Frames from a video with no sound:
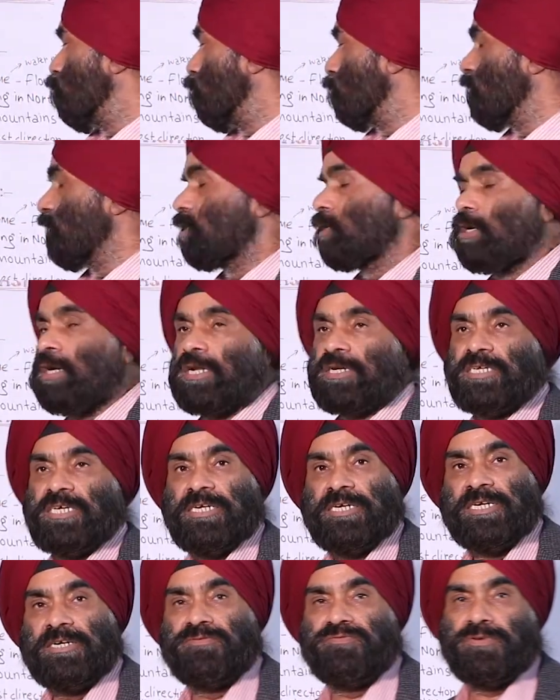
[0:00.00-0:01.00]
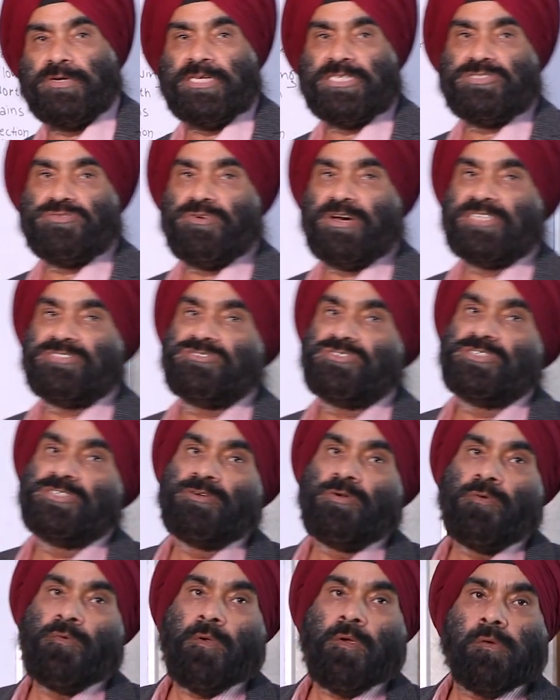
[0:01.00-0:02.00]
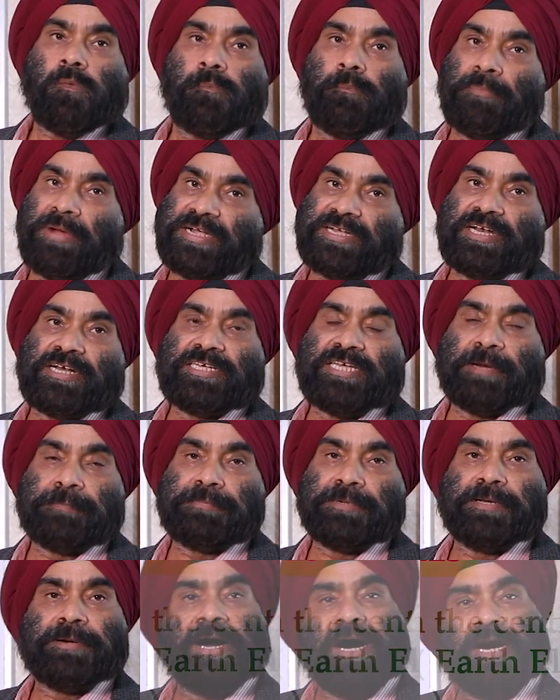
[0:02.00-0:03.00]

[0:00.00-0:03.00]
गोल्डन कलर की रिस्ट वॉच मेटल के अपने